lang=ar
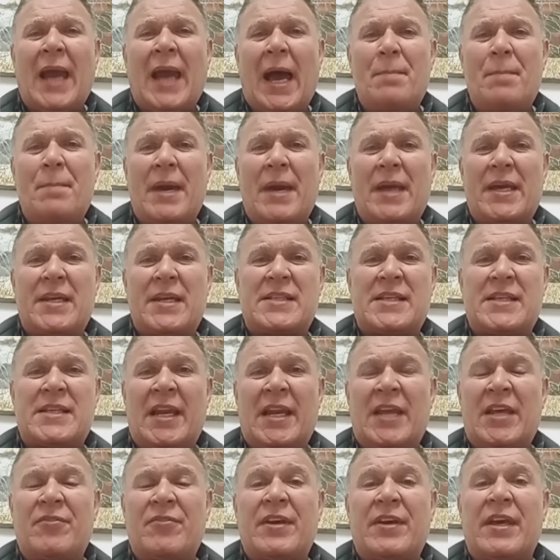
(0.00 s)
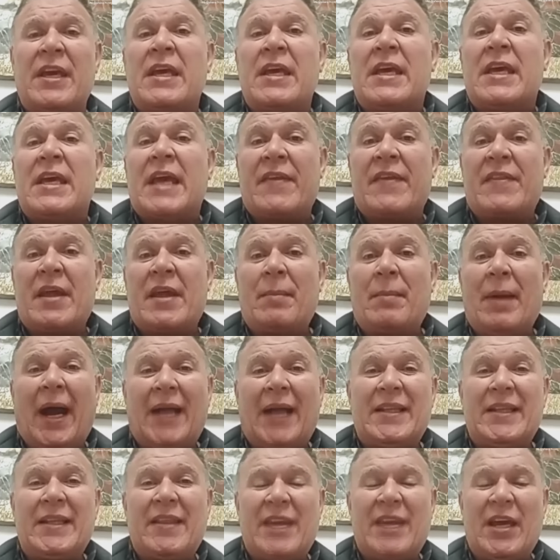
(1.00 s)
العامة هيرت ساليبي اذا ما
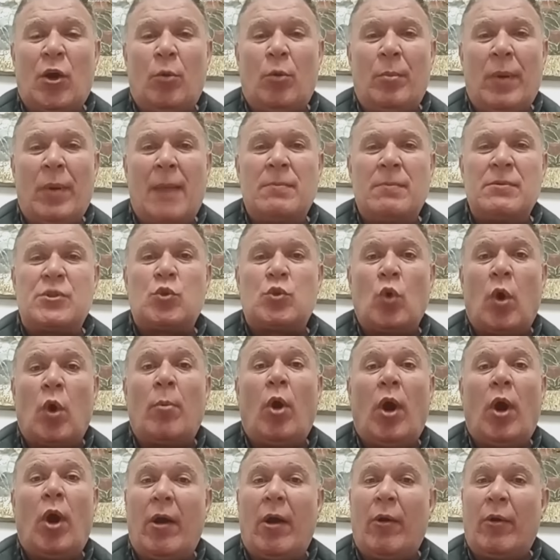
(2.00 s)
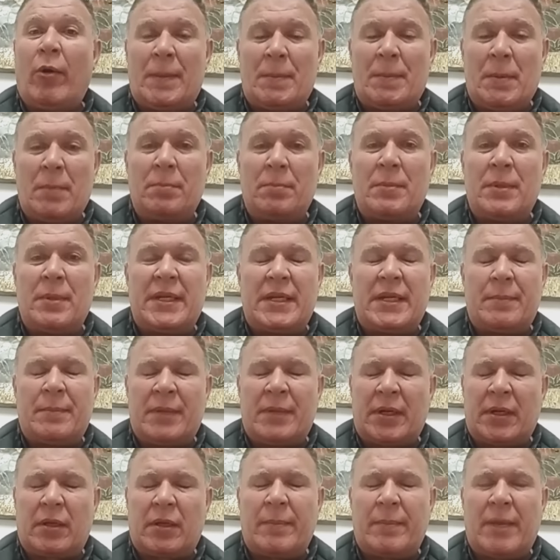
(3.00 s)
حدث يوم امس هو محاوله
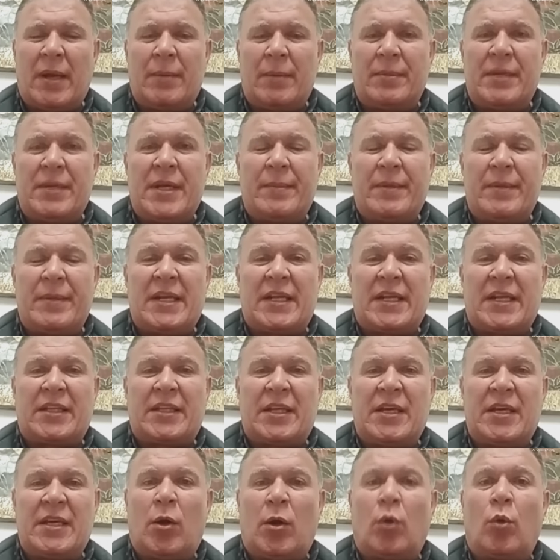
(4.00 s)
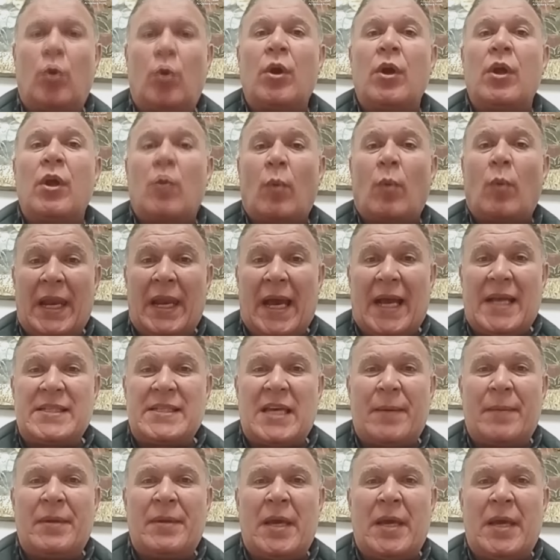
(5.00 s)
من, من قبل بنيامين نتنياهو
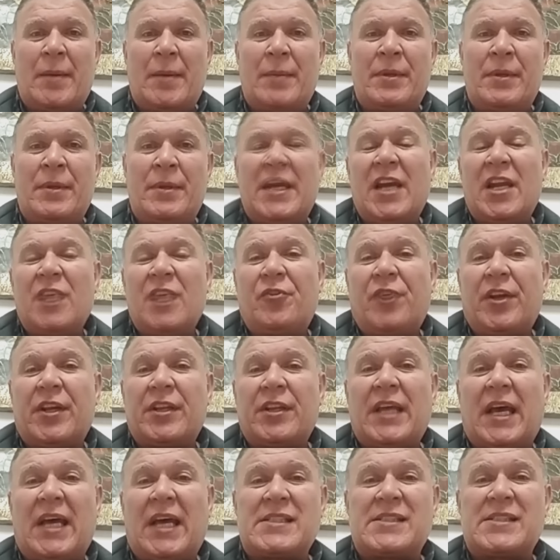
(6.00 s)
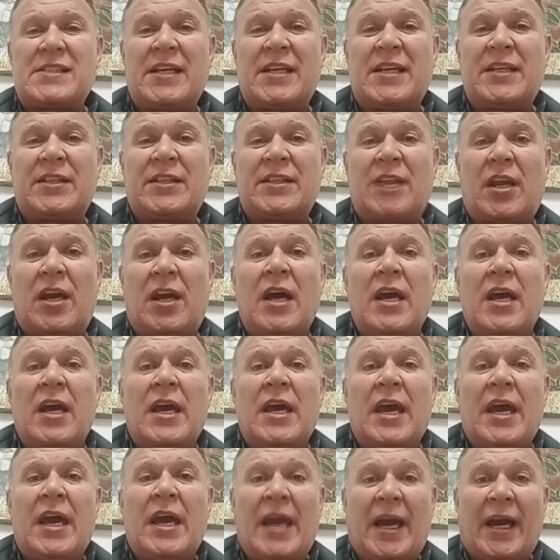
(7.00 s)
والاحزاب اليمينيه لفرض السيطره
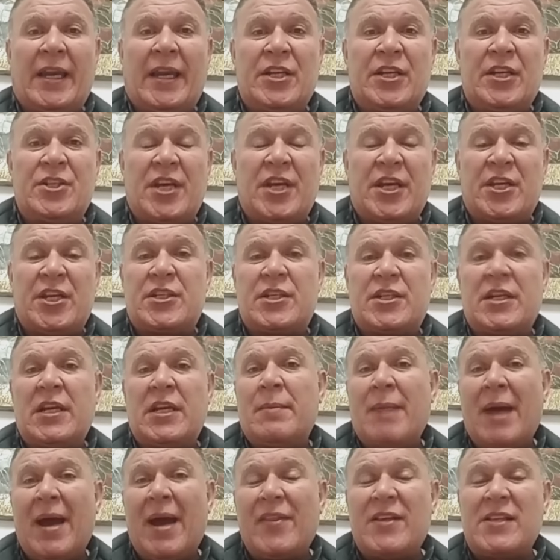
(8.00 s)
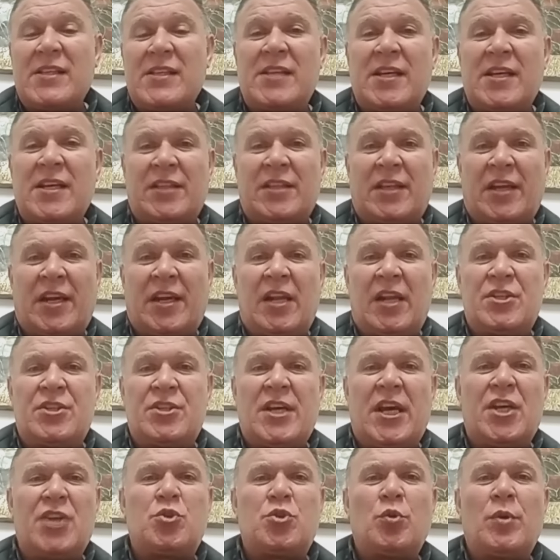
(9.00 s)
إيه، على الجيش لماذا السيطرة على
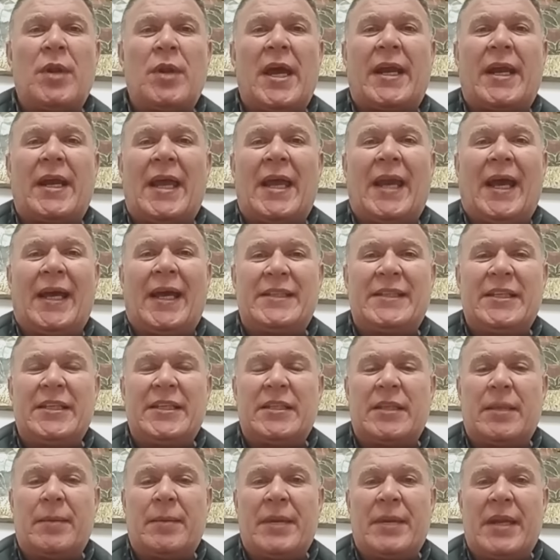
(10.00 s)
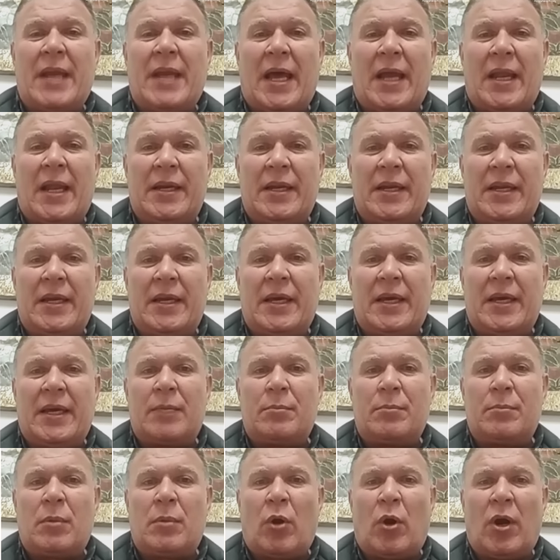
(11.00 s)
الجيش هناك العديد من
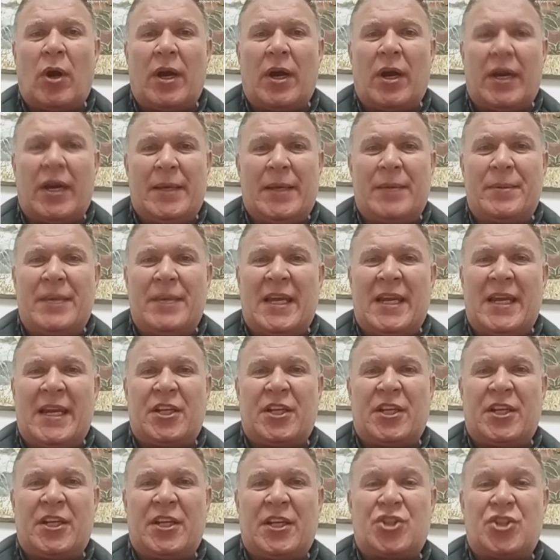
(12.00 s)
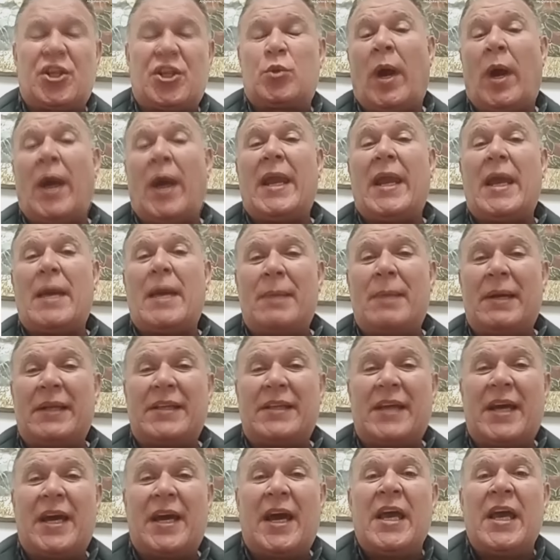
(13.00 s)
المواقع العبرية التي نشرت وعلى
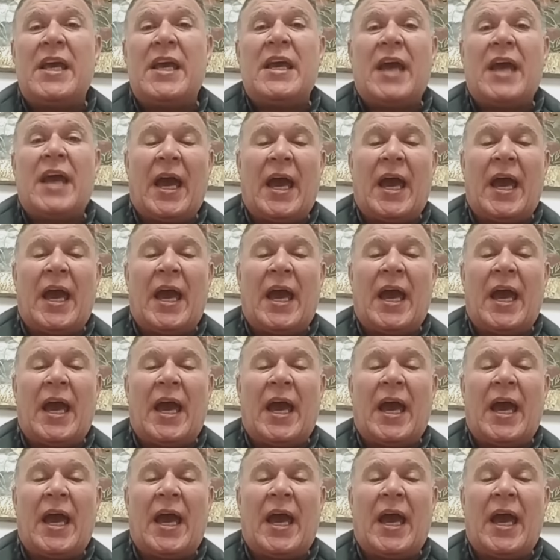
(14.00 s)
مدى